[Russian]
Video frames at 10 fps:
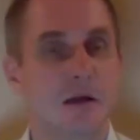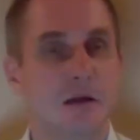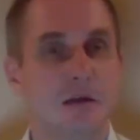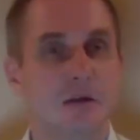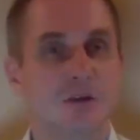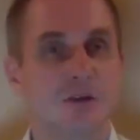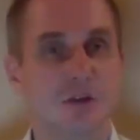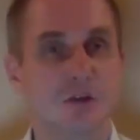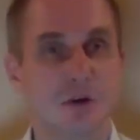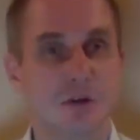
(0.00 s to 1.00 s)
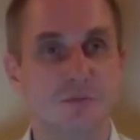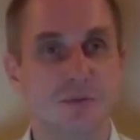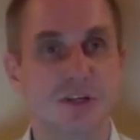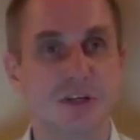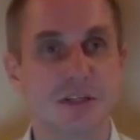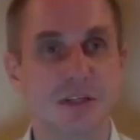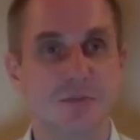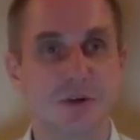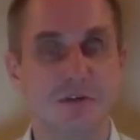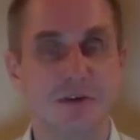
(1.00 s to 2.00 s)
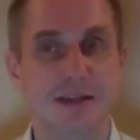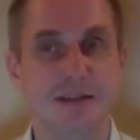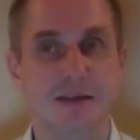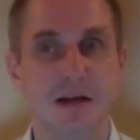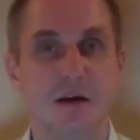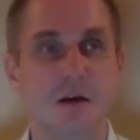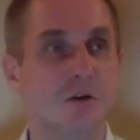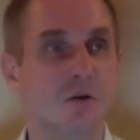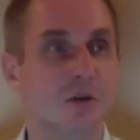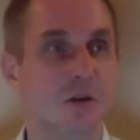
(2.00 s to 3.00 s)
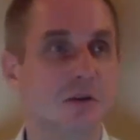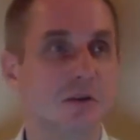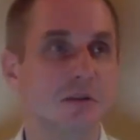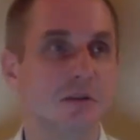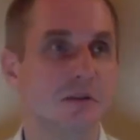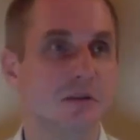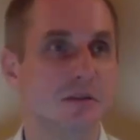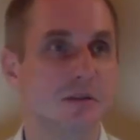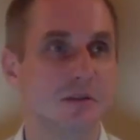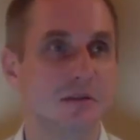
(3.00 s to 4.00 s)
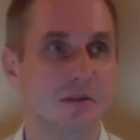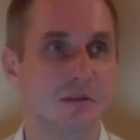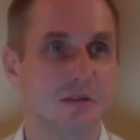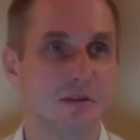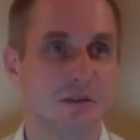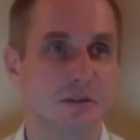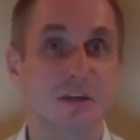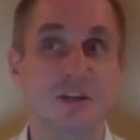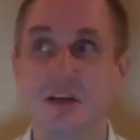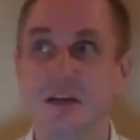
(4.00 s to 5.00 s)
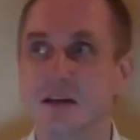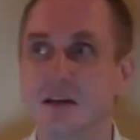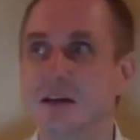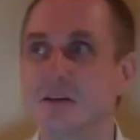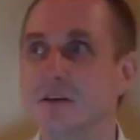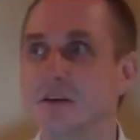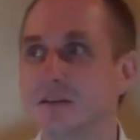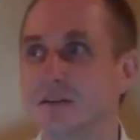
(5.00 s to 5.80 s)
И жестокость по-женски проявляется как холодность. Снежная королева.